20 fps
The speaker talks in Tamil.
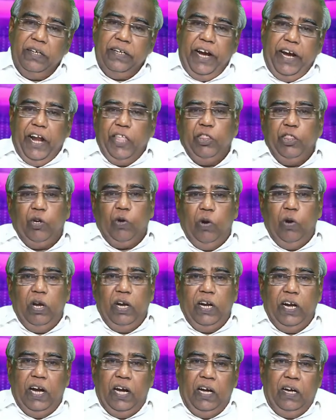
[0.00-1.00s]
நடந்து
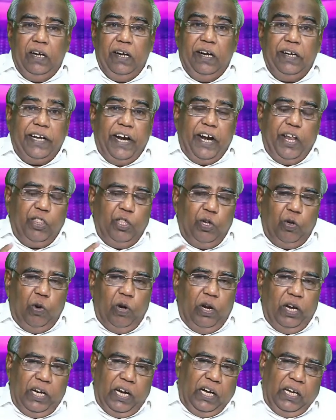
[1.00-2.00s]
கொள்ளுங்கள் நடந்து
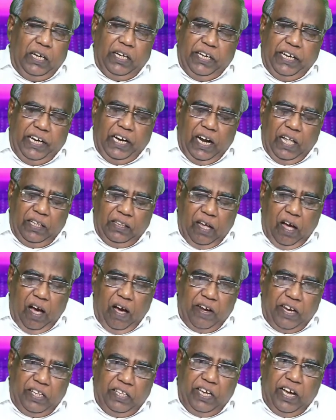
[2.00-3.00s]
கொள்ளுங்கள் நீங்கள் அந்த
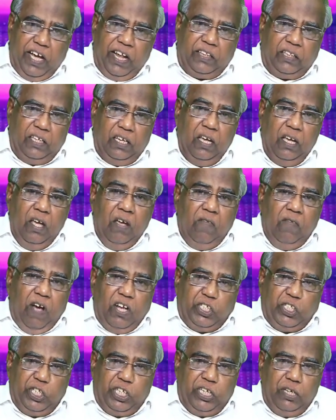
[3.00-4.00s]
ஆறு அதிகாரத்தை
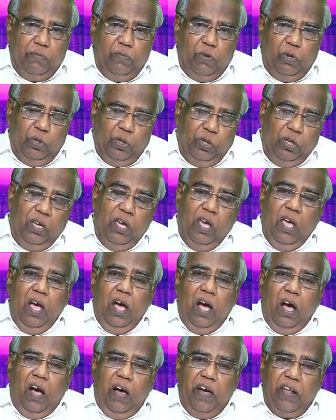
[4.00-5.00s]
வாசிக்கும்போது
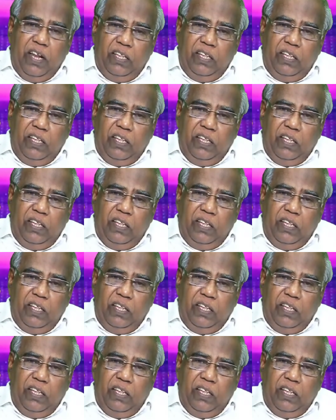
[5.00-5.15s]
ஆறு